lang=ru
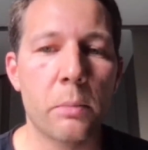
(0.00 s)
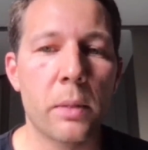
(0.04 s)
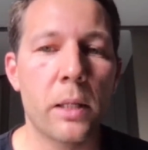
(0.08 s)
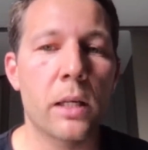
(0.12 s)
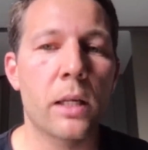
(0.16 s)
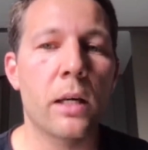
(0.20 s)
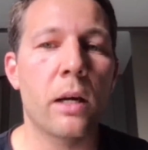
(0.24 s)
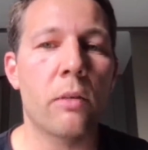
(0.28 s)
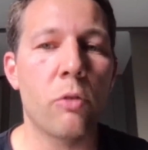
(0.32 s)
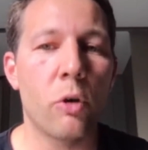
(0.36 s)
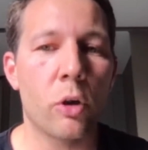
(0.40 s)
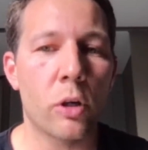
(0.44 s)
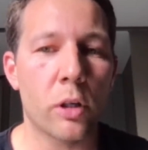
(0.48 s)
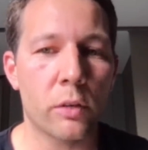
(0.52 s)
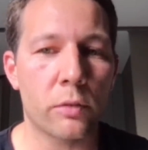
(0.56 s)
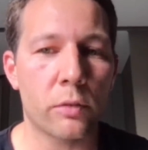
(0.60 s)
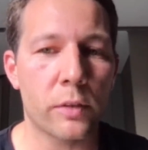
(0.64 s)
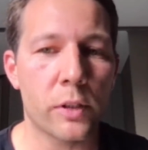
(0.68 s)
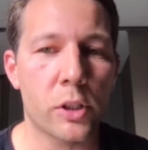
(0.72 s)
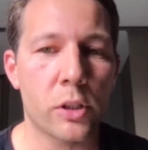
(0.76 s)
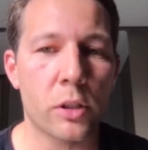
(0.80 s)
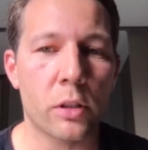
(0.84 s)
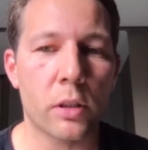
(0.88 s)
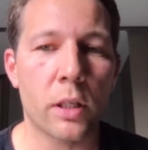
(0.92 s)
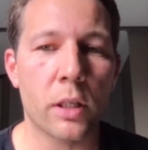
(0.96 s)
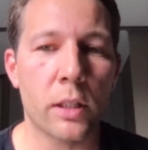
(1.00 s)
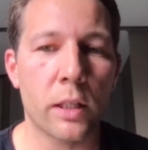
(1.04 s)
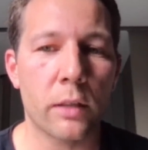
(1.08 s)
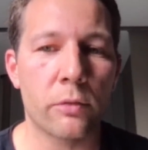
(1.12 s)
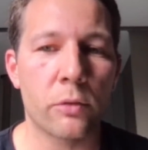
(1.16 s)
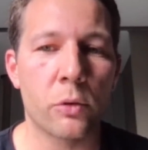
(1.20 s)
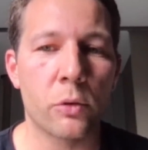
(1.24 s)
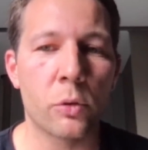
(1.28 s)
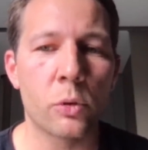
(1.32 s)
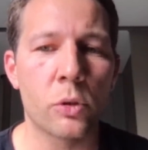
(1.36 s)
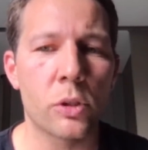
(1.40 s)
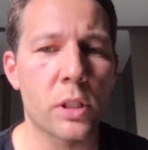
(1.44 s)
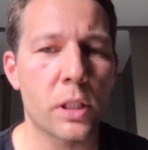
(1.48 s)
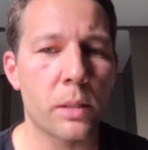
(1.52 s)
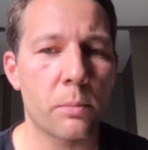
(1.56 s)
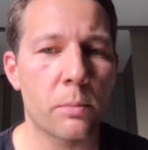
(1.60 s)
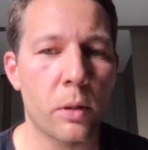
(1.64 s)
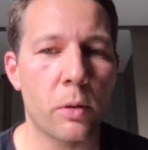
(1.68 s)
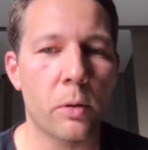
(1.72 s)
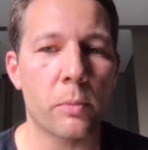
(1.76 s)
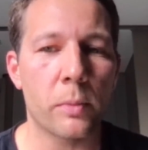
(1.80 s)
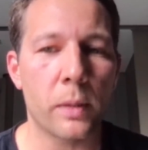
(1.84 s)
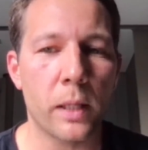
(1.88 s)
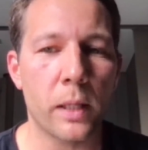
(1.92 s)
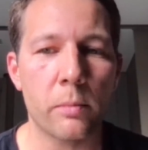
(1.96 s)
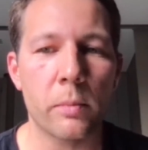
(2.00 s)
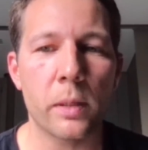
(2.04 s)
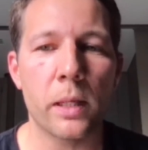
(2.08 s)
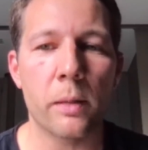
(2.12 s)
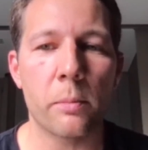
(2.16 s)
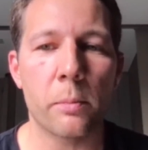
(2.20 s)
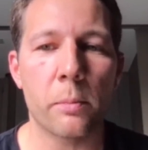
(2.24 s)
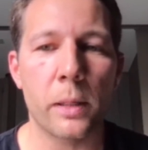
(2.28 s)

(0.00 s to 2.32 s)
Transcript: переговоров еще, когда в Турции, по-моему, да, были